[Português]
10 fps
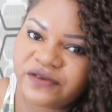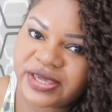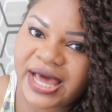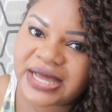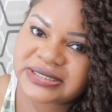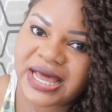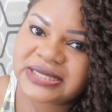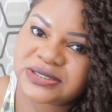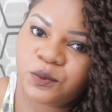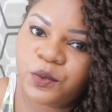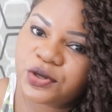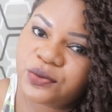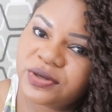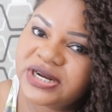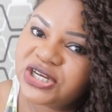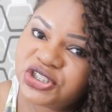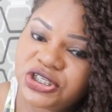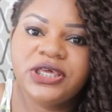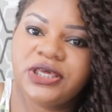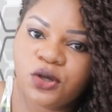ficar assim um pouquinho
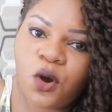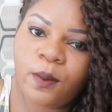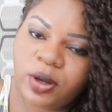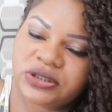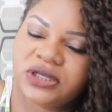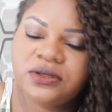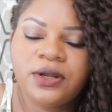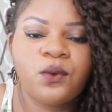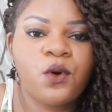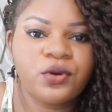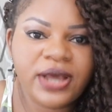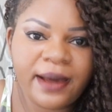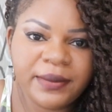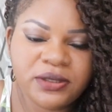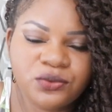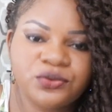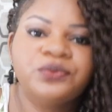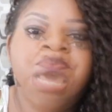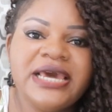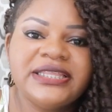grande e incomodando né, o couro
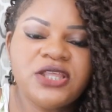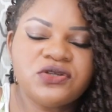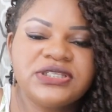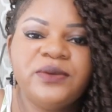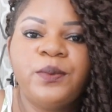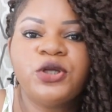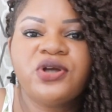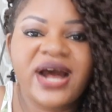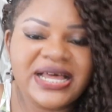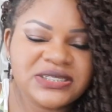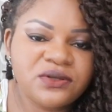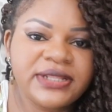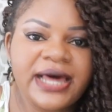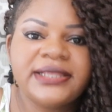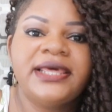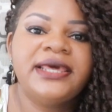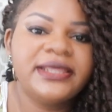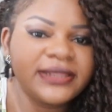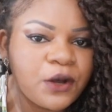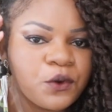cabeludo. Então sim, pode ocasionar, né,
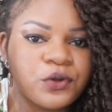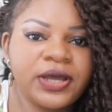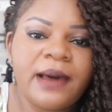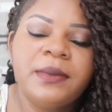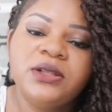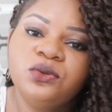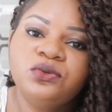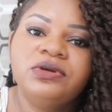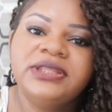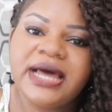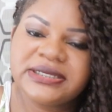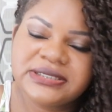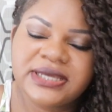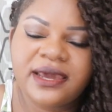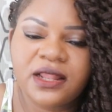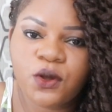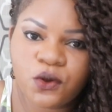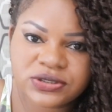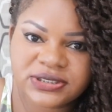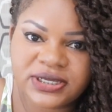irritar o couro cabeludo e dar sim aquela
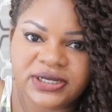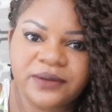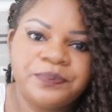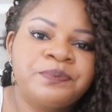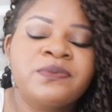coceira.